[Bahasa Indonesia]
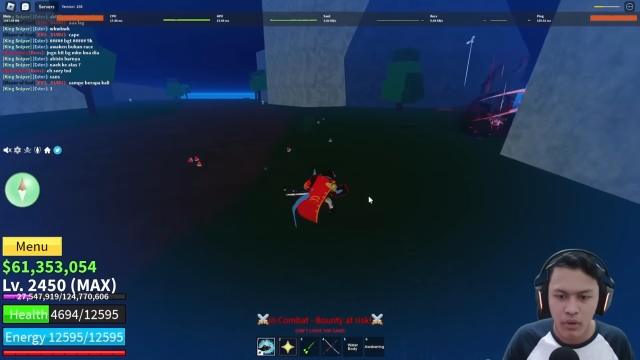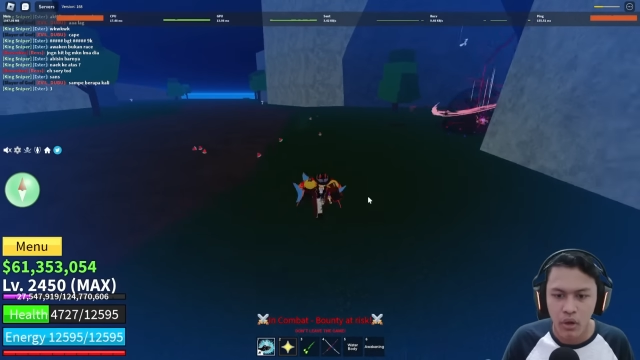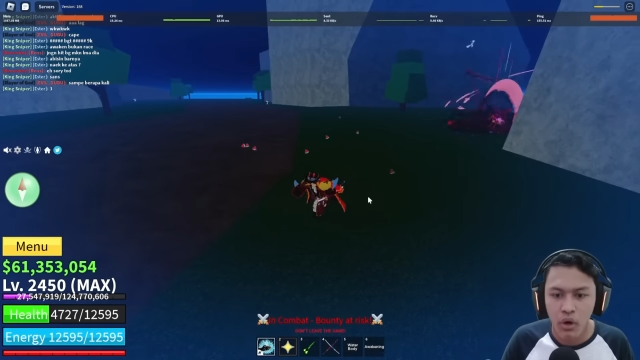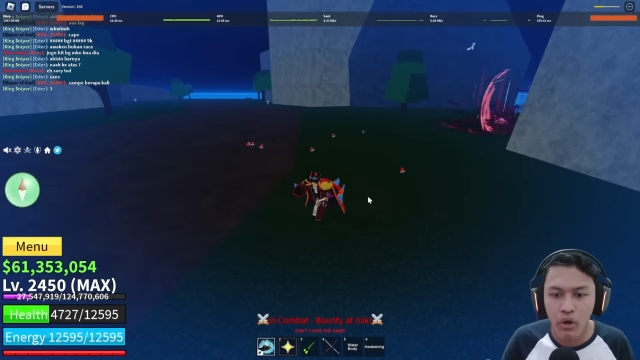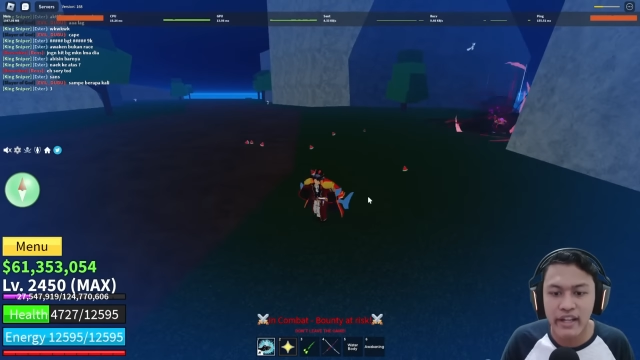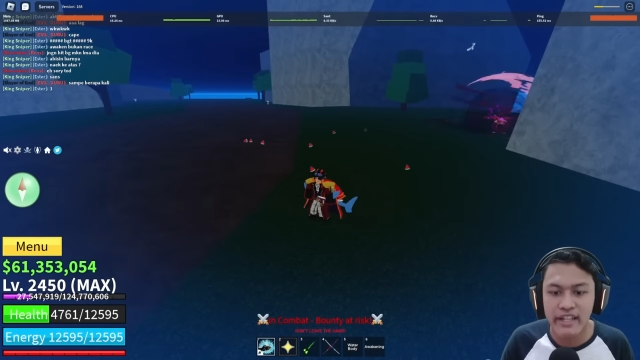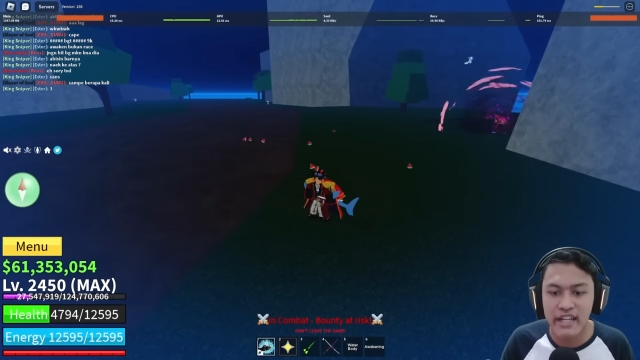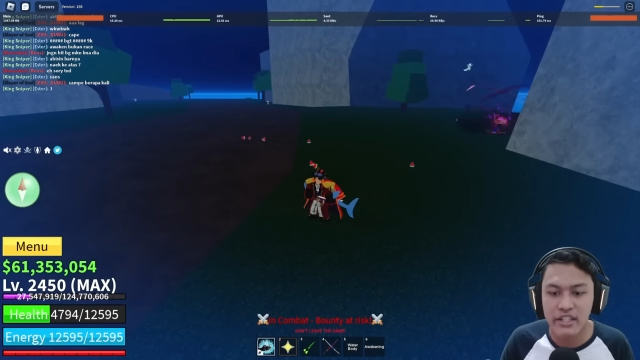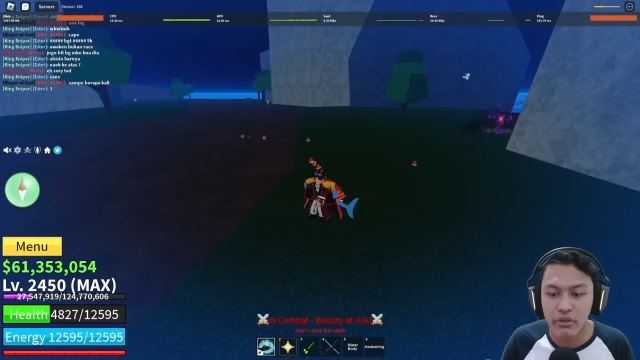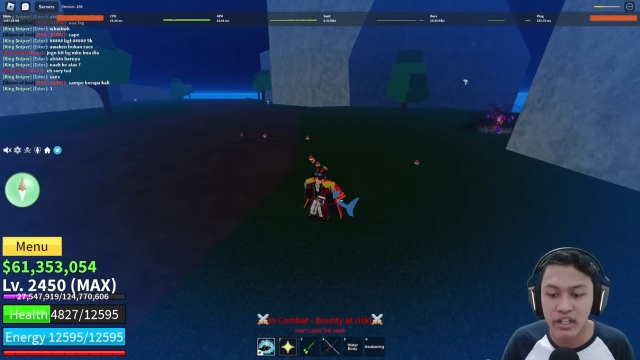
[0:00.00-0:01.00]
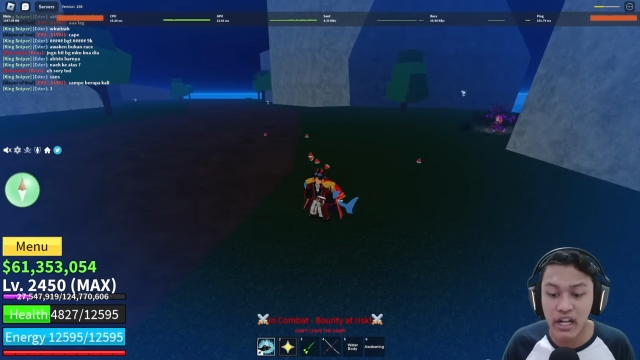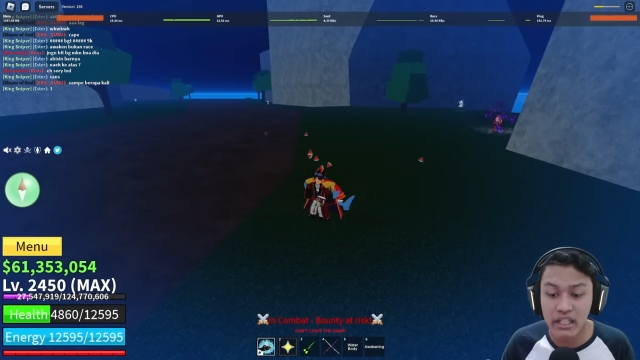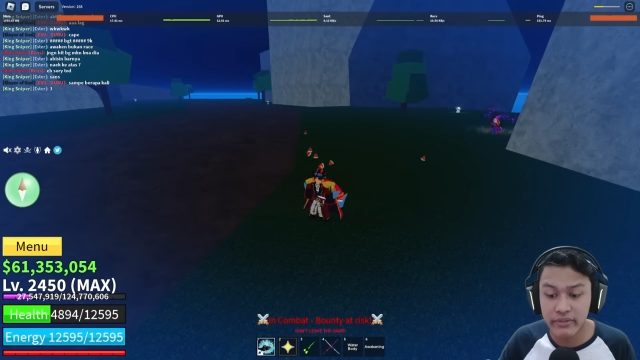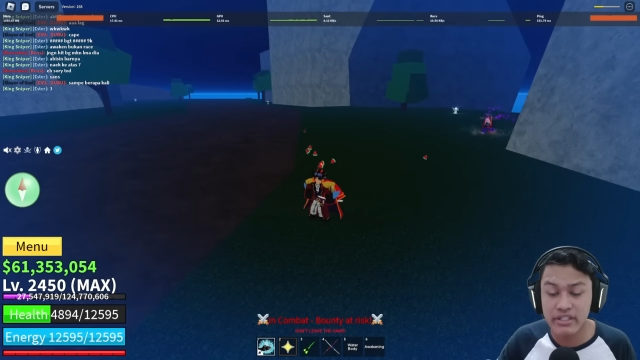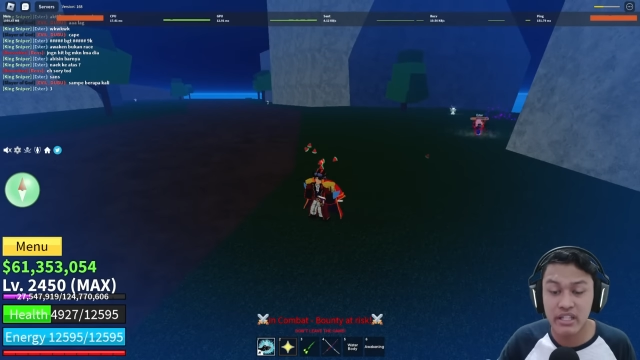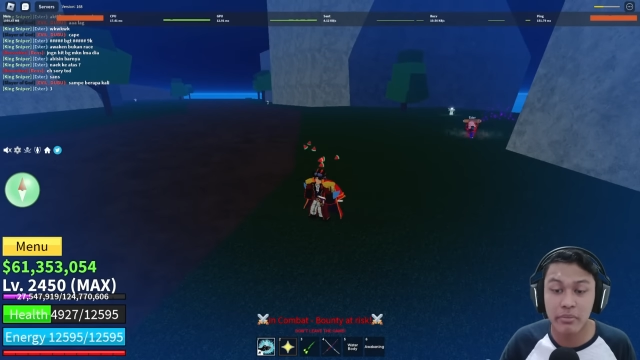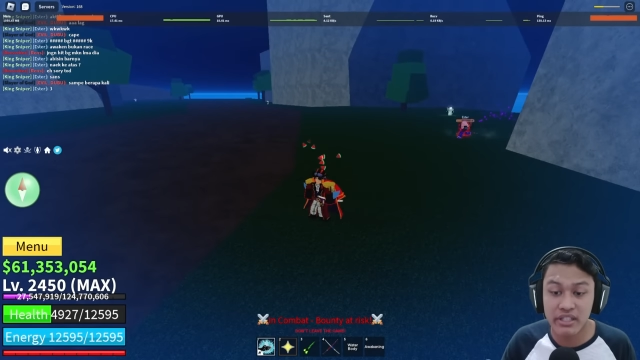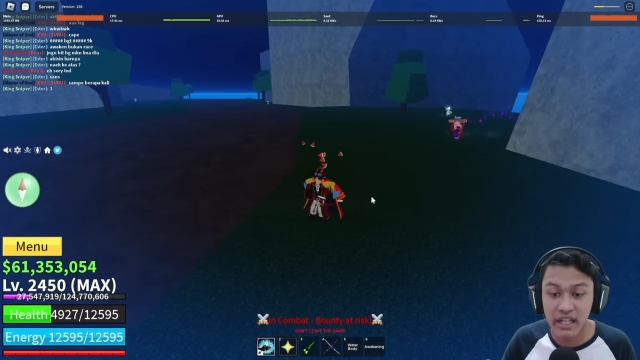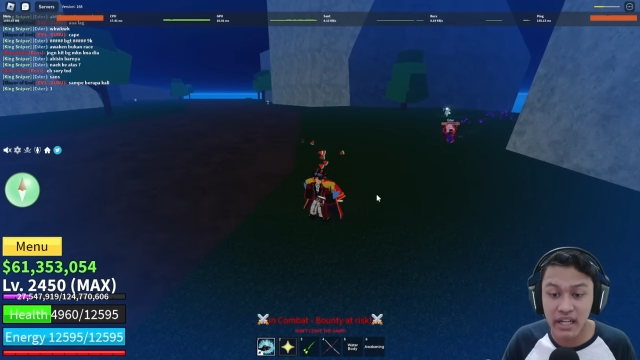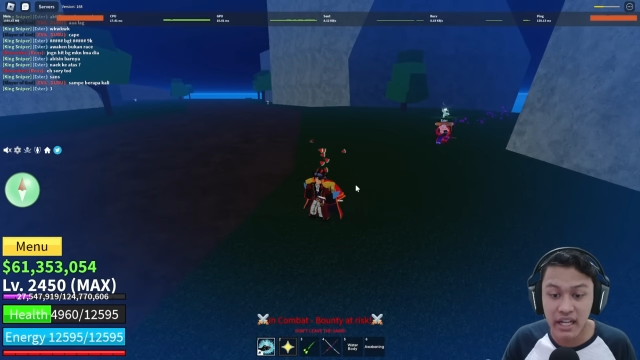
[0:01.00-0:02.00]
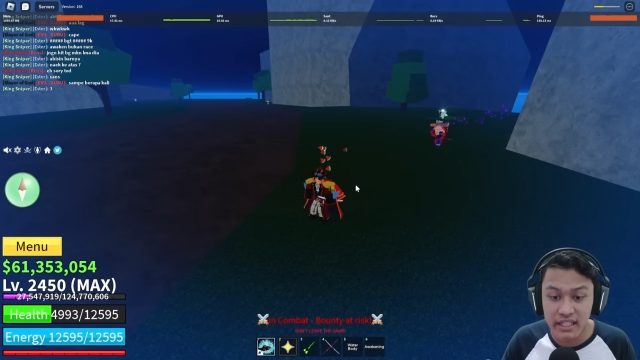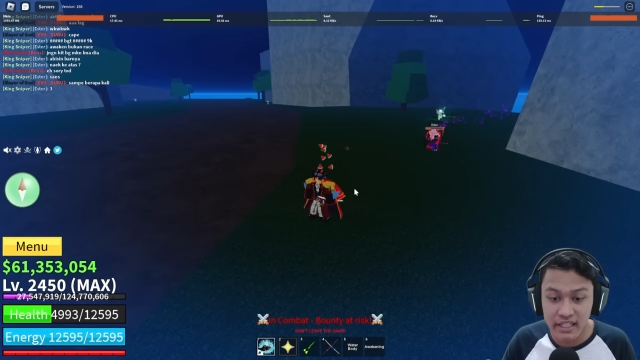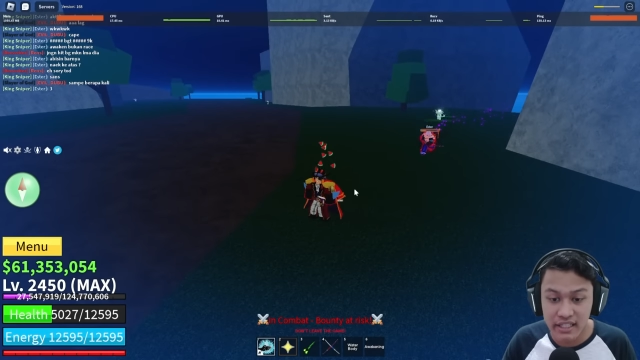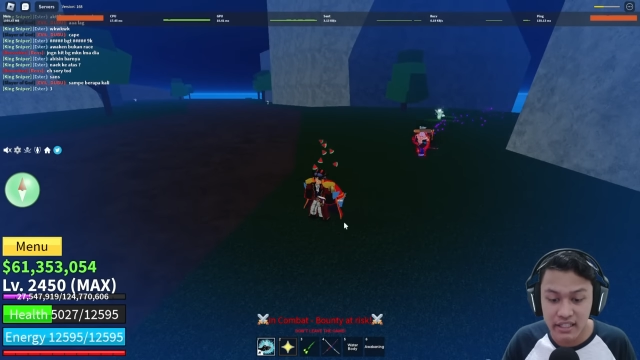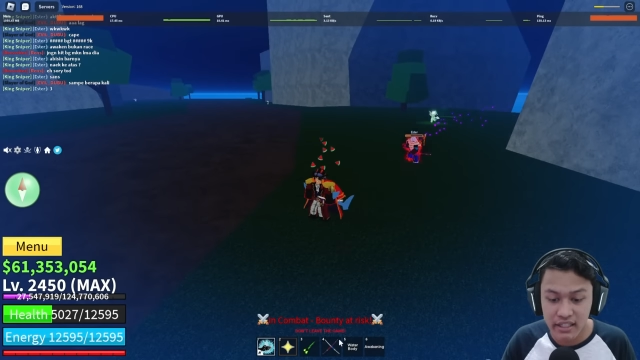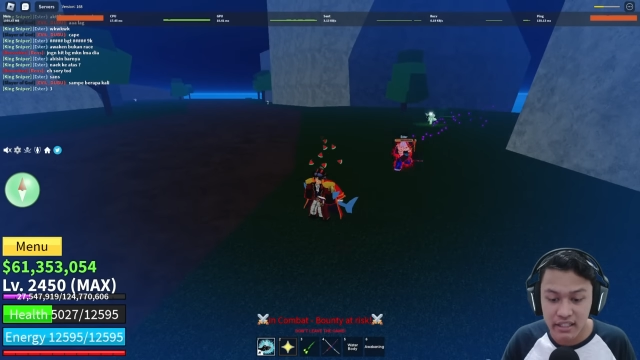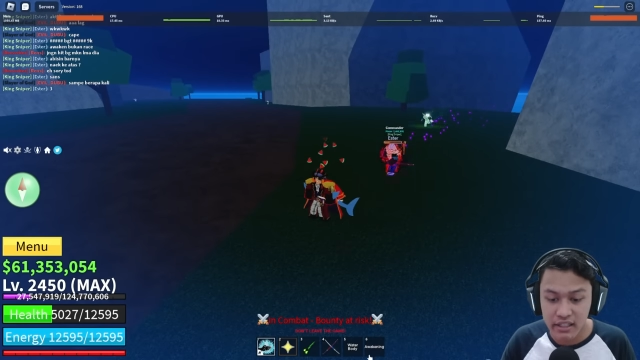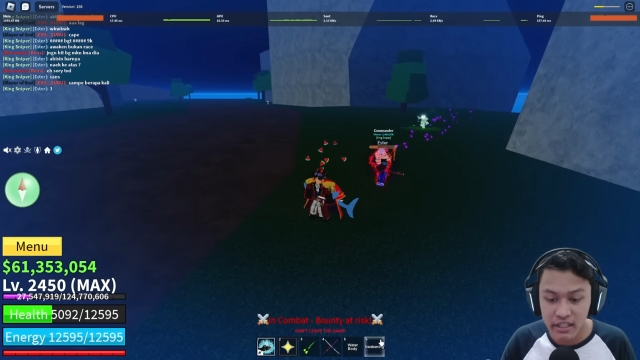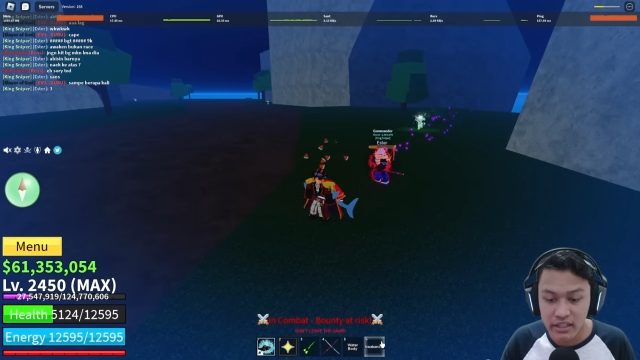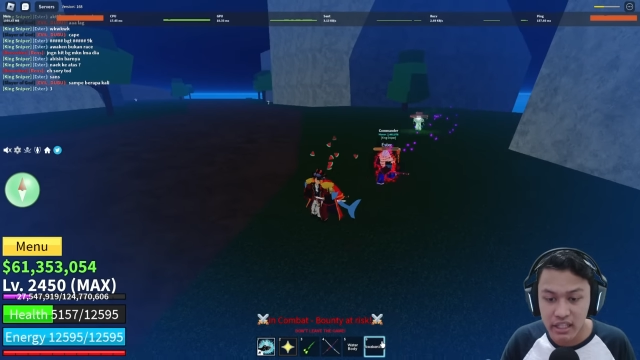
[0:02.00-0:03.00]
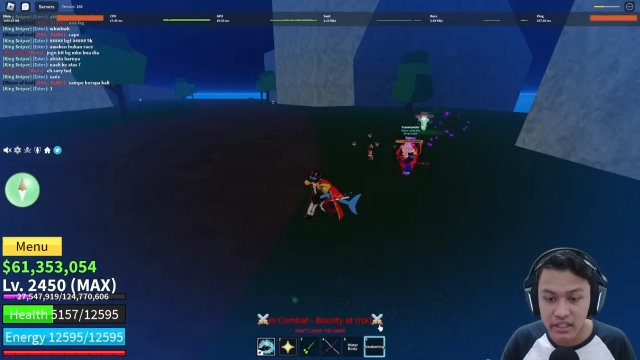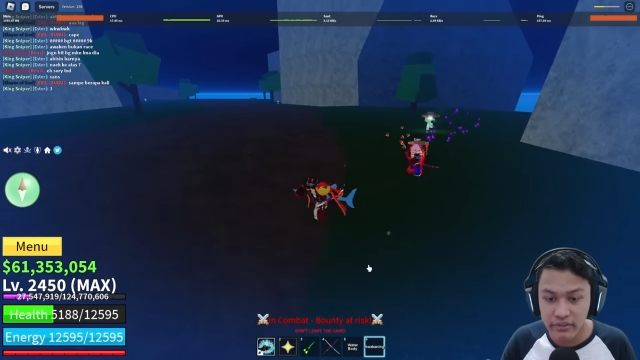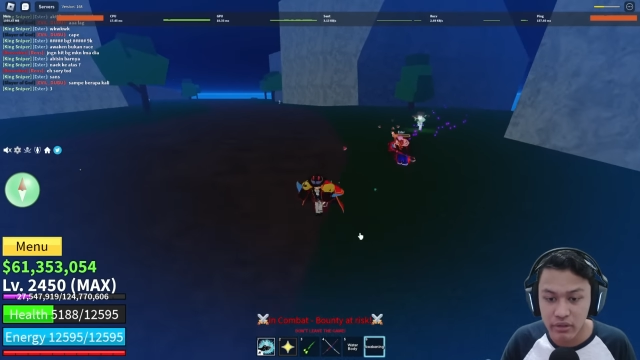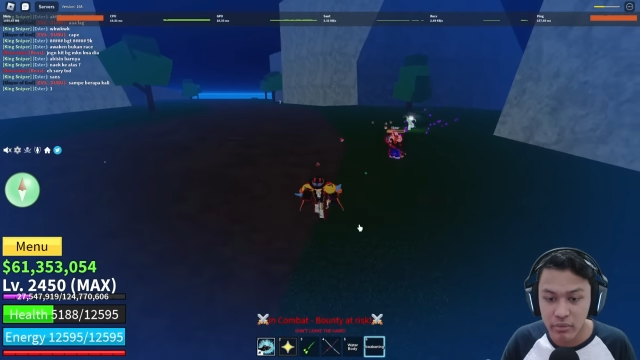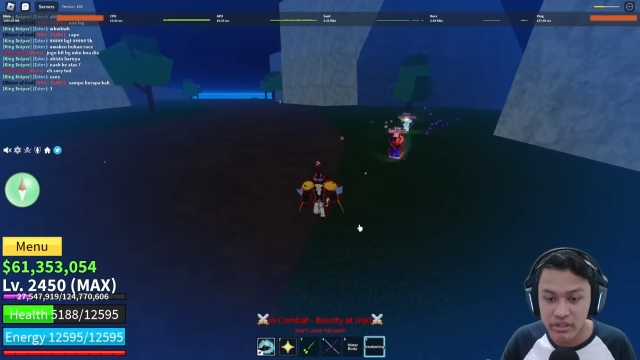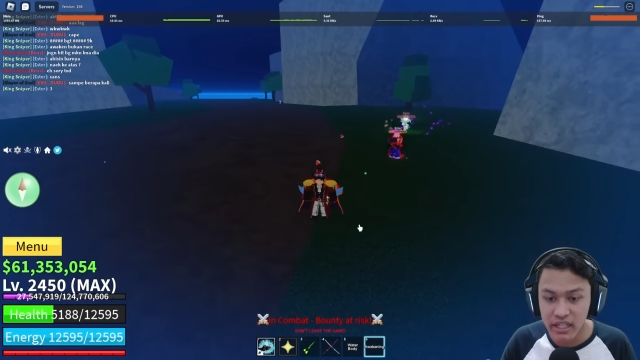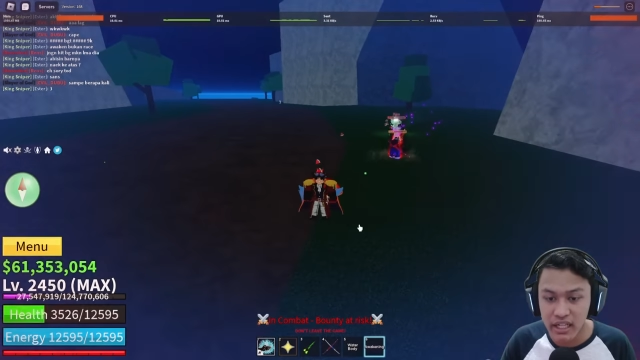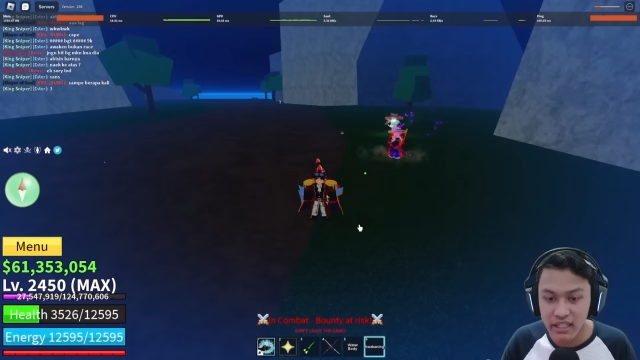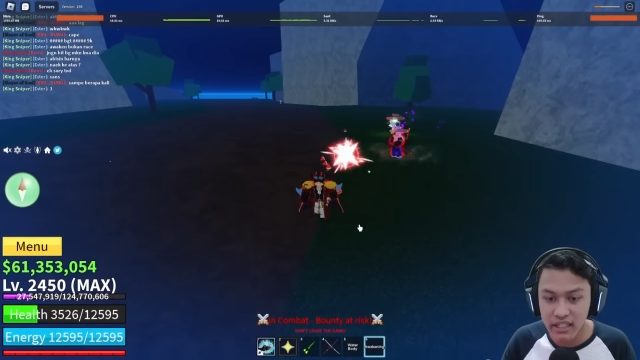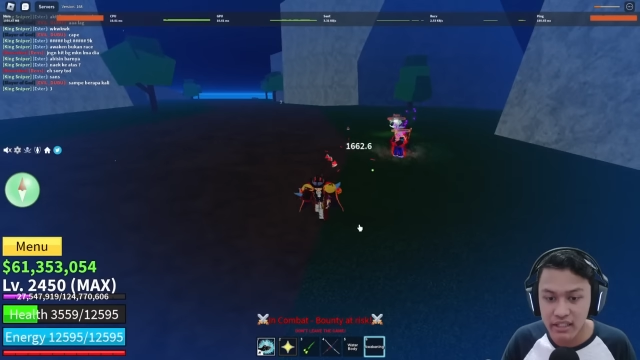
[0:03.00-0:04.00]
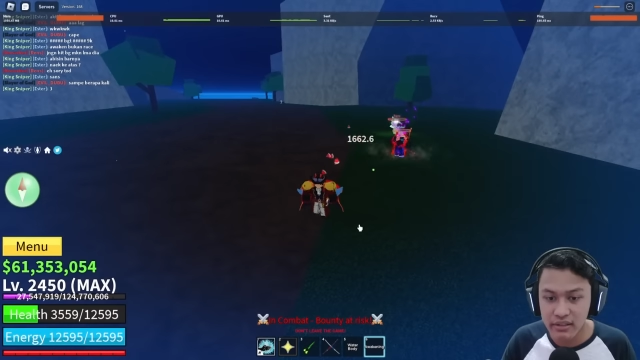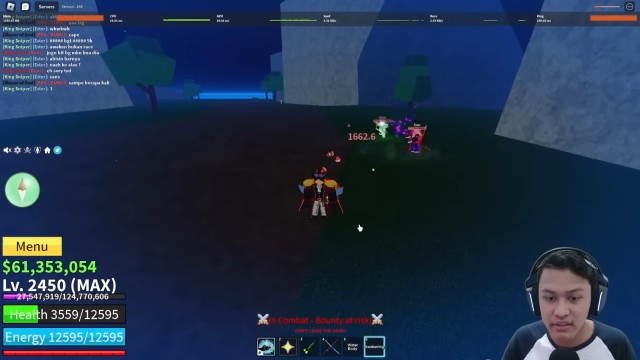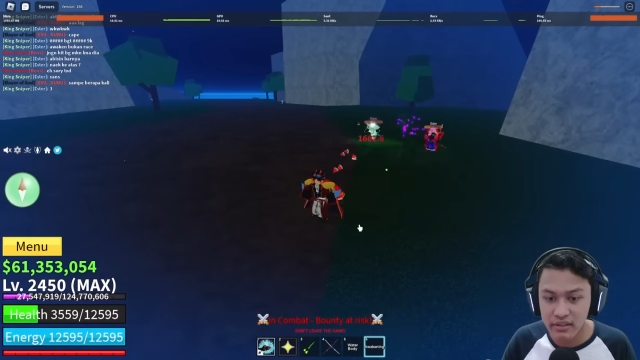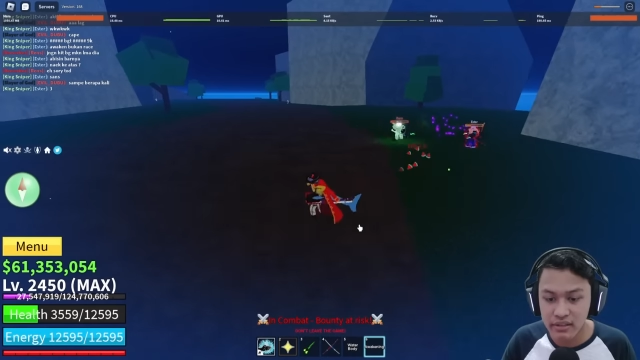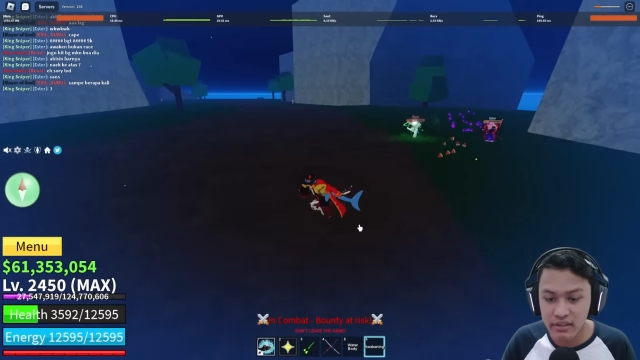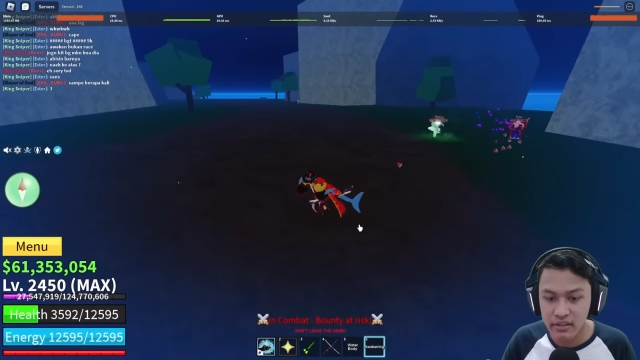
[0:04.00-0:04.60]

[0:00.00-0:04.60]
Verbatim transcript: kembali ke Red Essence yang ada di Secret Temple guys.